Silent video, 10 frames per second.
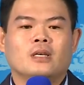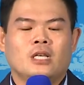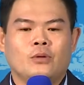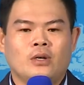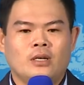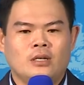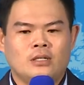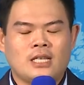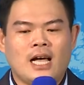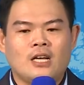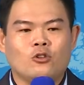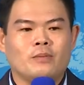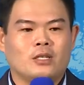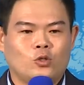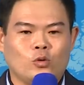因为在爱多
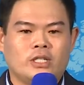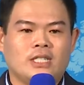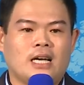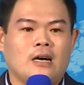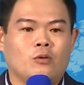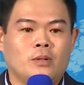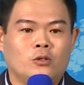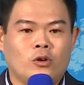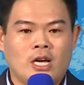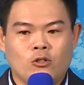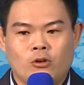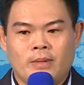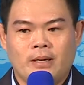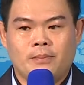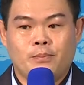美初期啊，我们对爱多
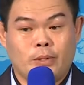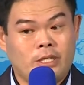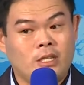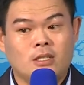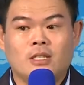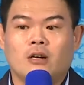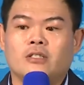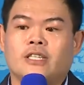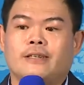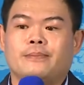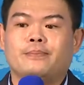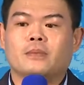美不是很了解，